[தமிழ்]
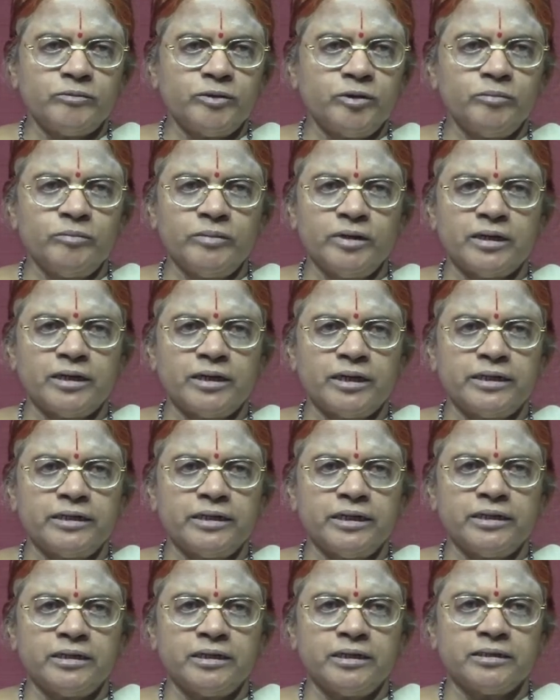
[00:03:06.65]
வியோமியா
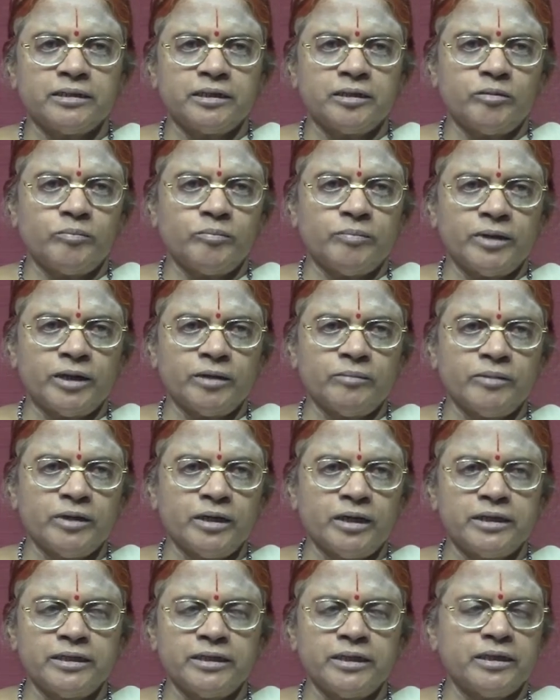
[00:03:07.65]
கலைனா என்னன்னு தெரியும்
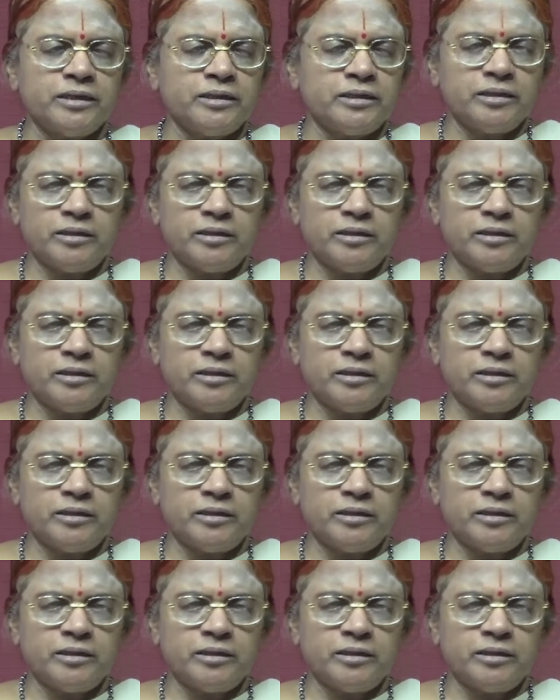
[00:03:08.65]
பரமக்கலைனா